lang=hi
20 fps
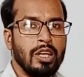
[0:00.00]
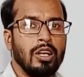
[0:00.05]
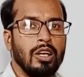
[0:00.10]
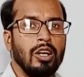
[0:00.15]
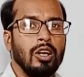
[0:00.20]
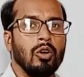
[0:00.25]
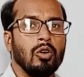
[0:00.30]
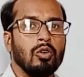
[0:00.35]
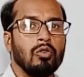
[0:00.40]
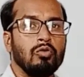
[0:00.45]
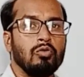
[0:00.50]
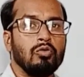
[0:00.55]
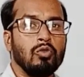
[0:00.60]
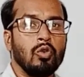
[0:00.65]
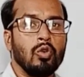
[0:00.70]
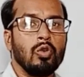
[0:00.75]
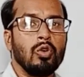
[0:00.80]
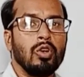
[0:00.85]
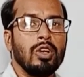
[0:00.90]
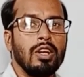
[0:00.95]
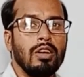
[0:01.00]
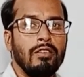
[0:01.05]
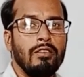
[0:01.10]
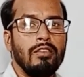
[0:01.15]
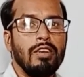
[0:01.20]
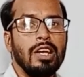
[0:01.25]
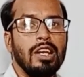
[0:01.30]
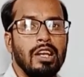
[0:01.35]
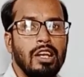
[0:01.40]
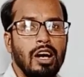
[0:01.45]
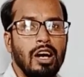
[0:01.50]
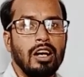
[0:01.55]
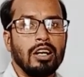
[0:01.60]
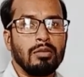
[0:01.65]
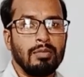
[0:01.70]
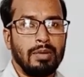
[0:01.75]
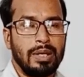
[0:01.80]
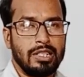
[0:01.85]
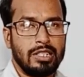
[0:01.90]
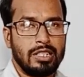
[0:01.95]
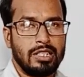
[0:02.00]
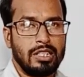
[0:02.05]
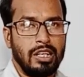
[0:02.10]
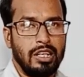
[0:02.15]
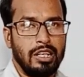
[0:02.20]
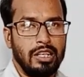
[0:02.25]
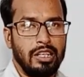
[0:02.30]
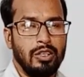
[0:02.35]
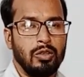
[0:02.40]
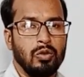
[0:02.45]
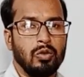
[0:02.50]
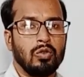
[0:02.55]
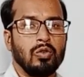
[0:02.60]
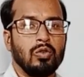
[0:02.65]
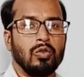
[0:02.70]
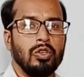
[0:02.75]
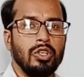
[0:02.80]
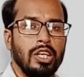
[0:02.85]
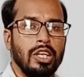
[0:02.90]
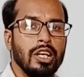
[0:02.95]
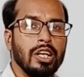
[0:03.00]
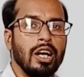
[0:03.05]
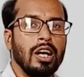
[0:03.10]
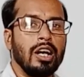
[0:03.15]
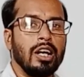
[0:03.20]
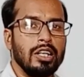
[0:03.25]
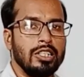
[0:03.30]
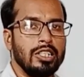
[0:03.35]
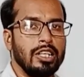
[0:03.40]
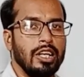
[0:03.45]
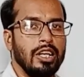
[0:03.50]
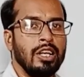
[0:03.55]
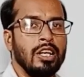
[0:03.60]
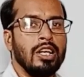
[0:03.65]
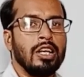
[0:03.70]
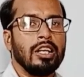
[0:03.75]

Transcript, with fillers: और वो नबे लाख पाकिस्तानी उनको ये कहा जाए